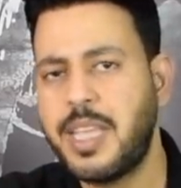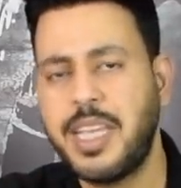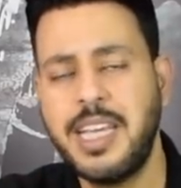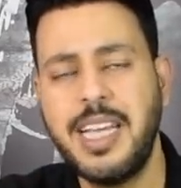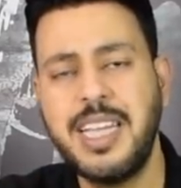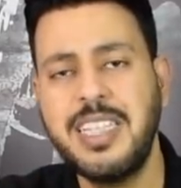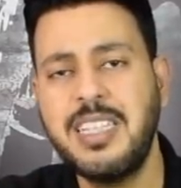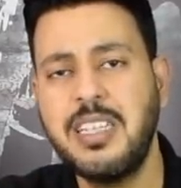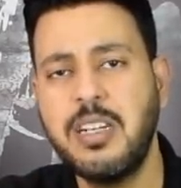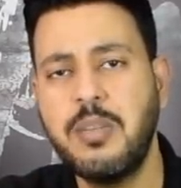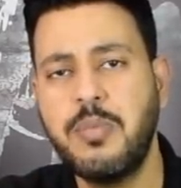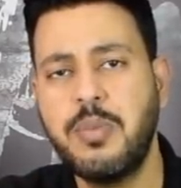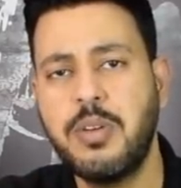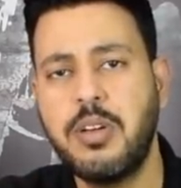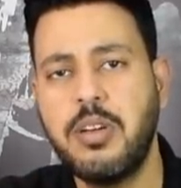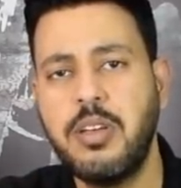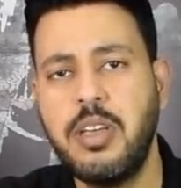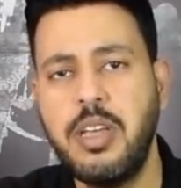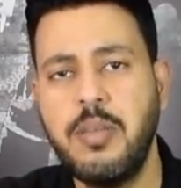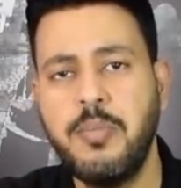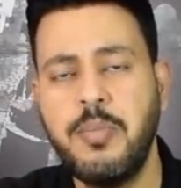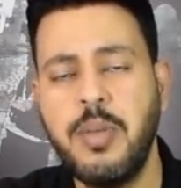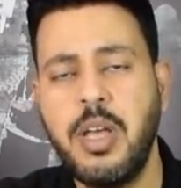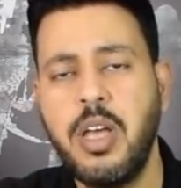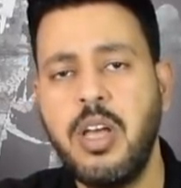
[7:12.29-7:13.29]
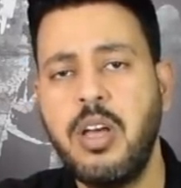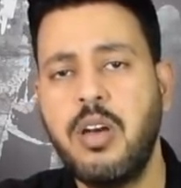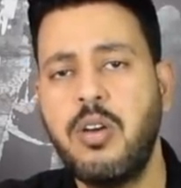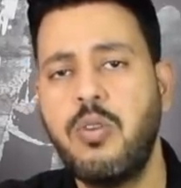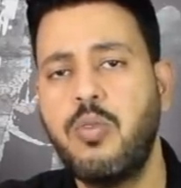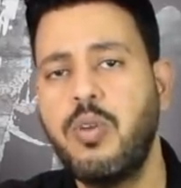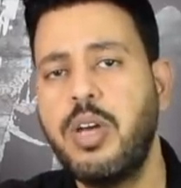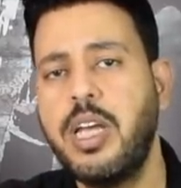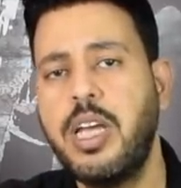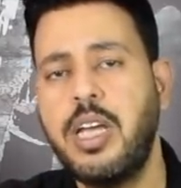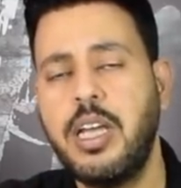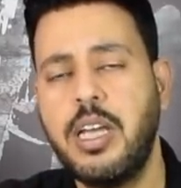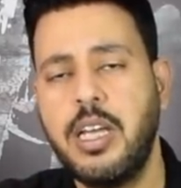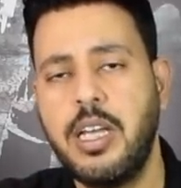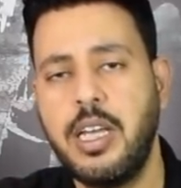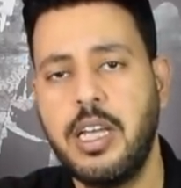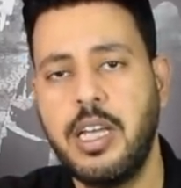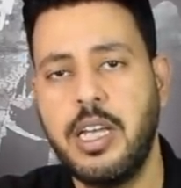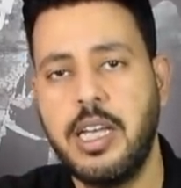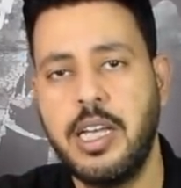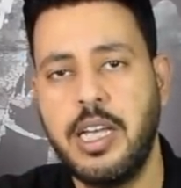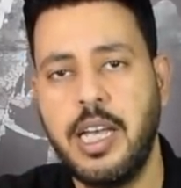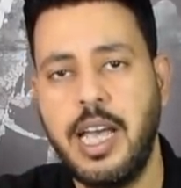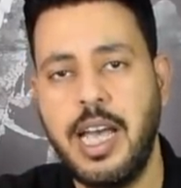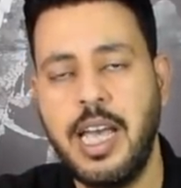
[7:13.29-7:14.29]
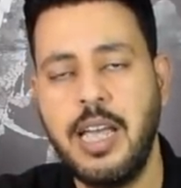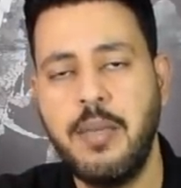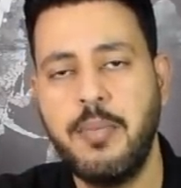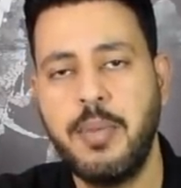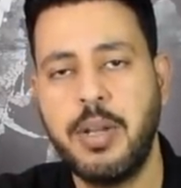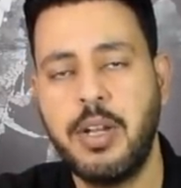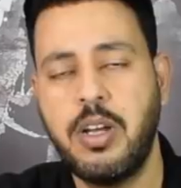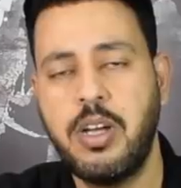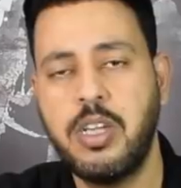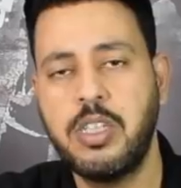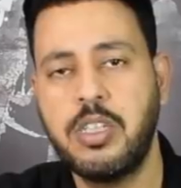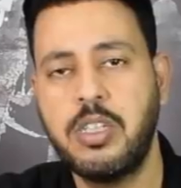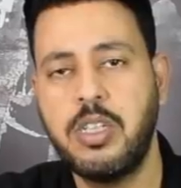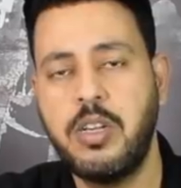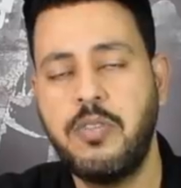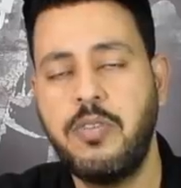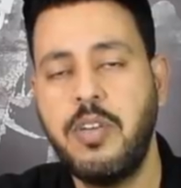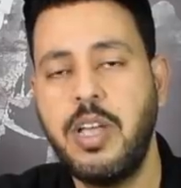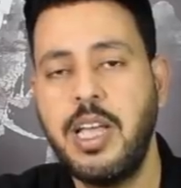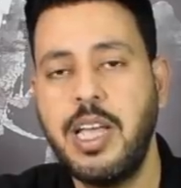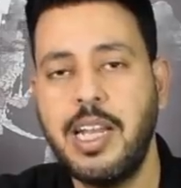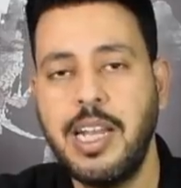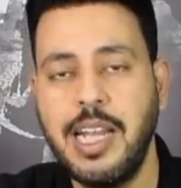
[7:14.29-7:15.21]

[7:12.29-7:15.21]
ياسر ابراهيم وايمن اشرف